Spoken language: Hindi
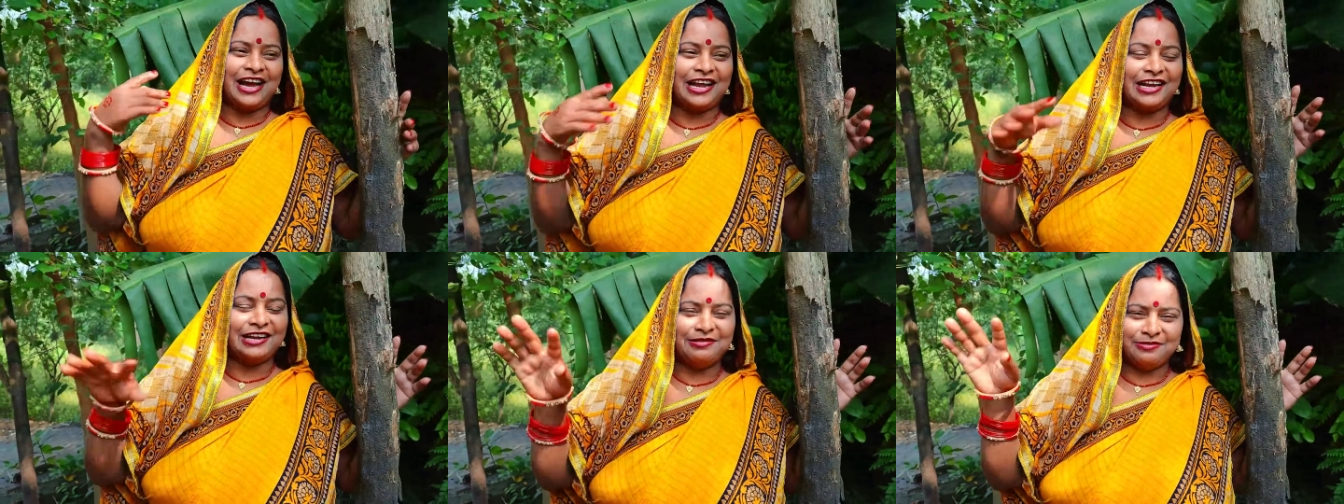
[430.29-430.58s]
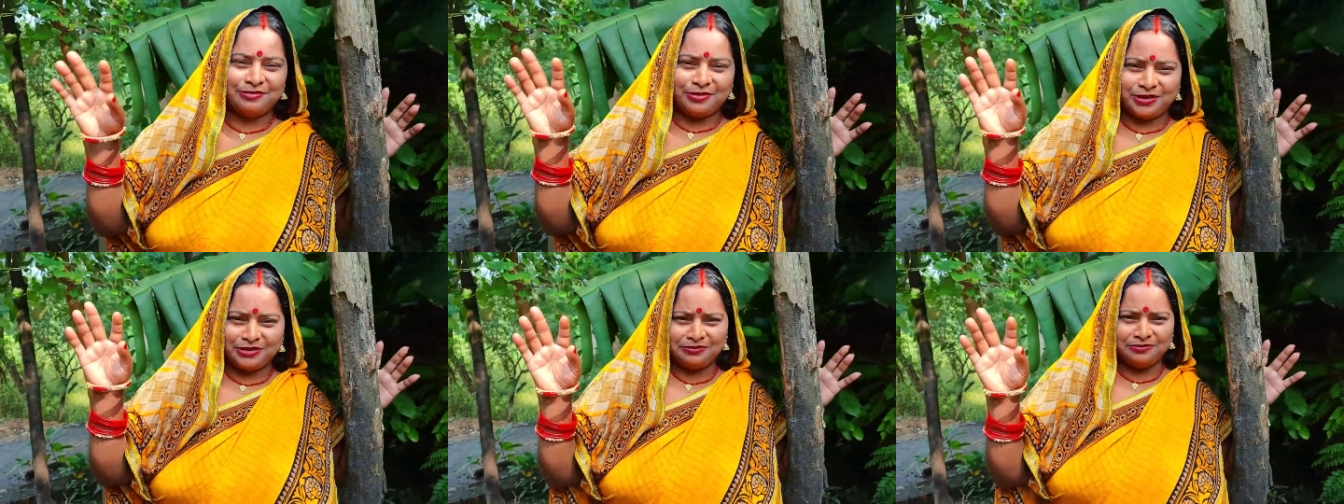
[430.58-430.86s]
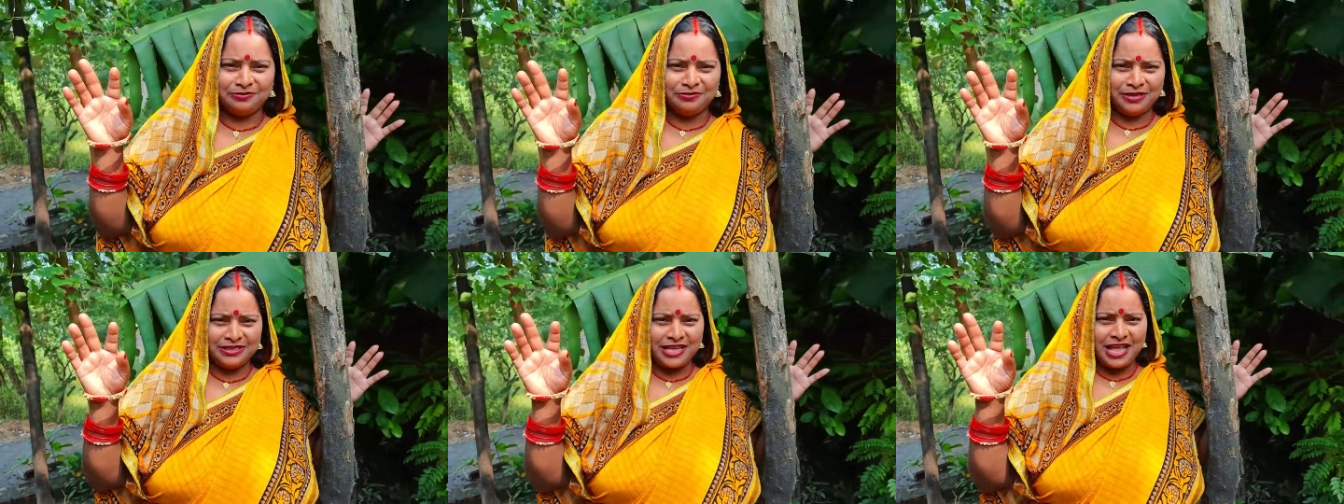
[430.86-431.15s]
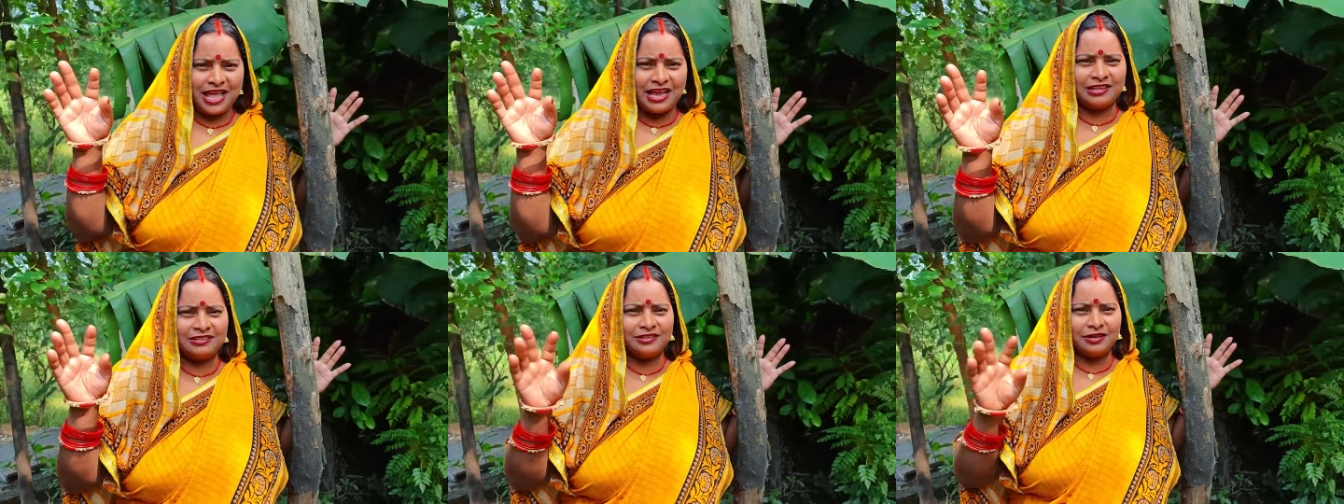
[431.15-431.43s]
खाने में बहुत
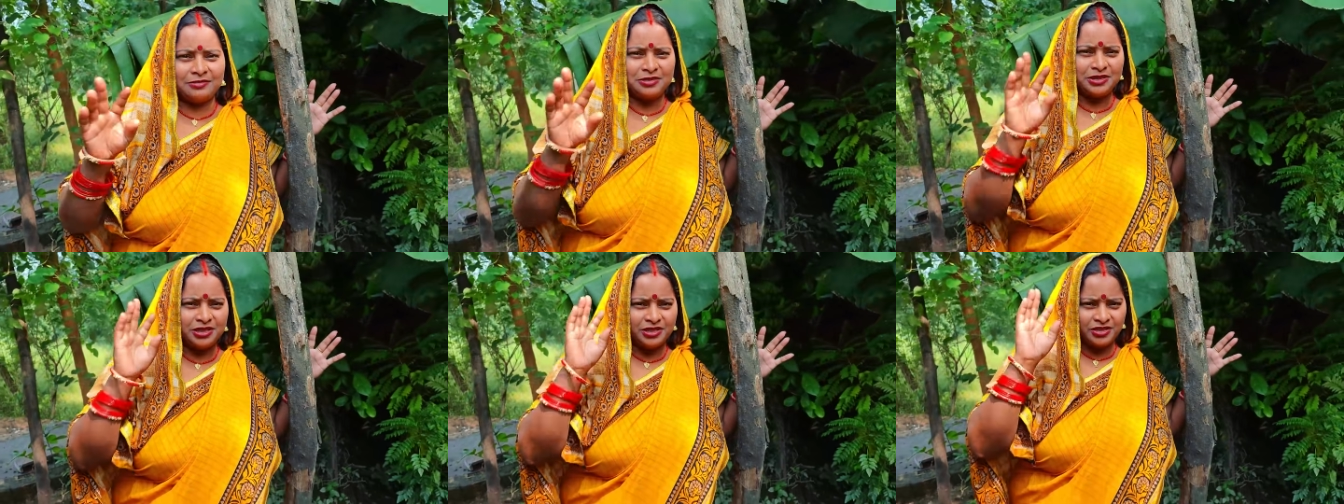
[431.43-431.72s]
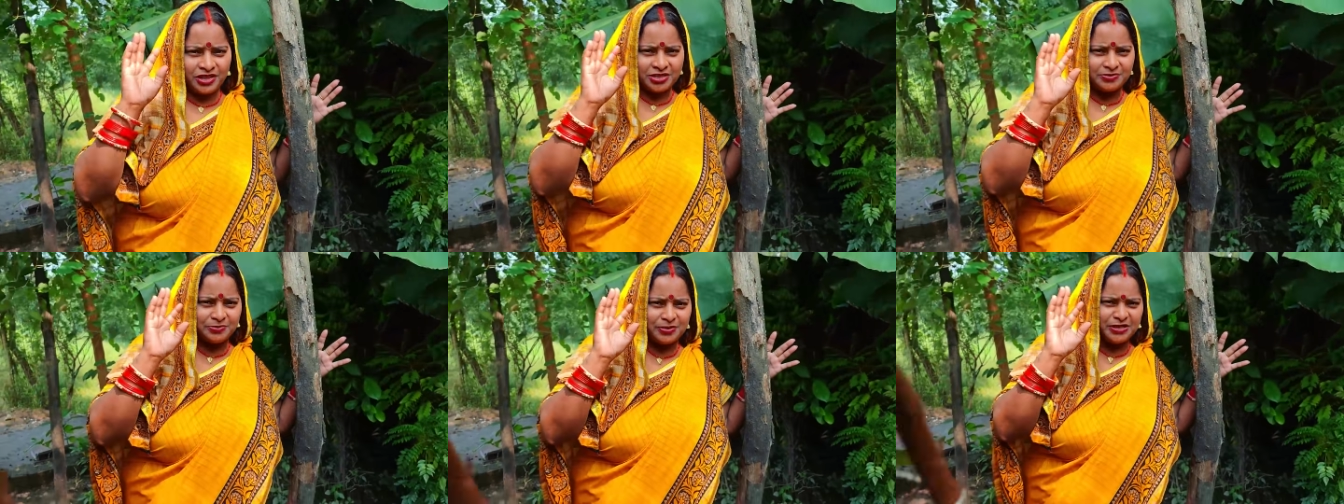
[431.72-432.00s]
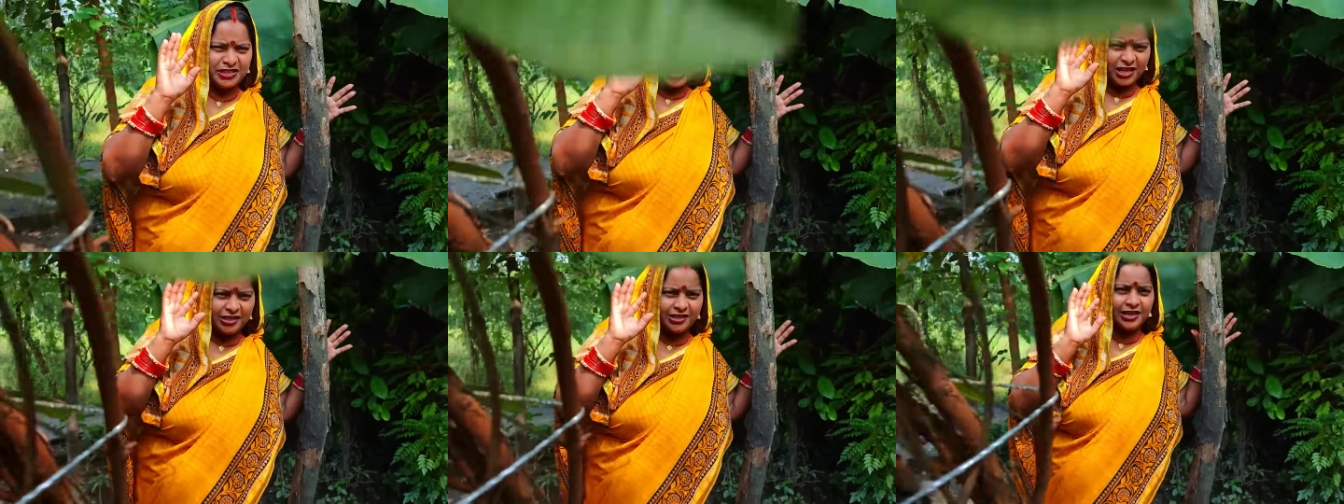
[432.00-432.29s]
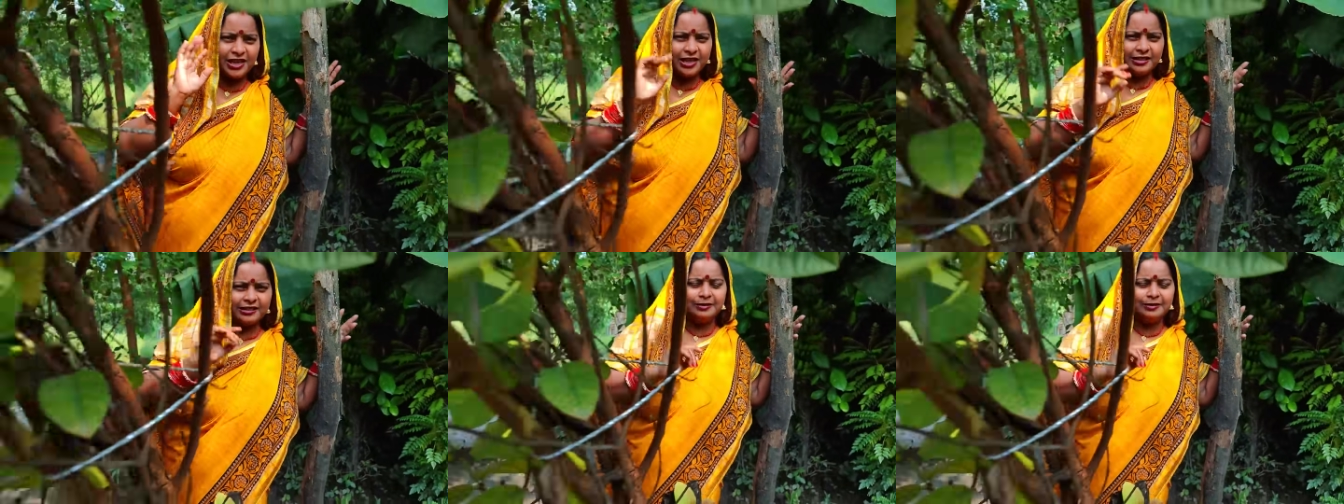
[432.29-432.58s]
मजा आएगा तभी तो, तो दस पंद्रह दिन है